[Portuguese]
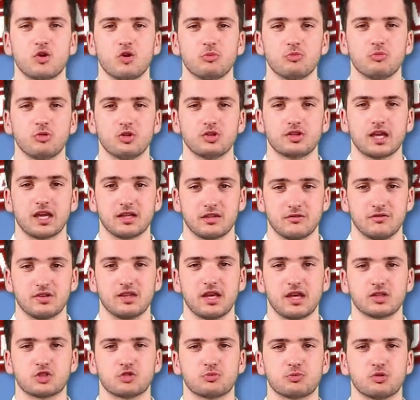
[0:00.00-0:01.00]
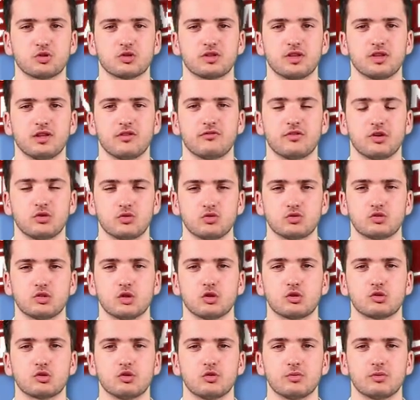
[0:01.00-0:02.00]
com muita atividade esportiva no
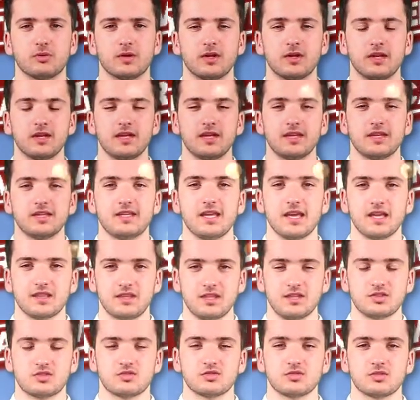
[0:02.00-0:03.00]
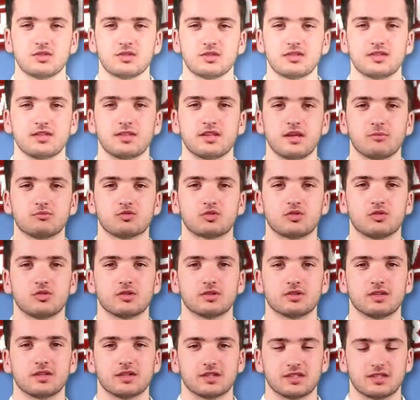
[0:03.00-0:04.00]
teu clube e é disso que te damos
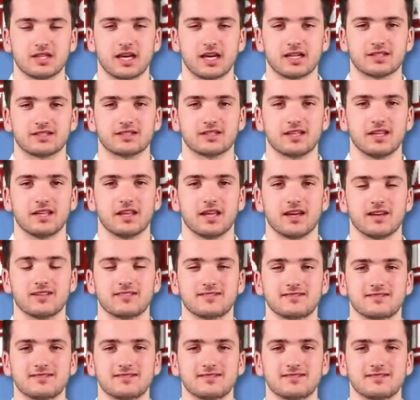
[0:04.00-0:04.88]
conta já de seguida.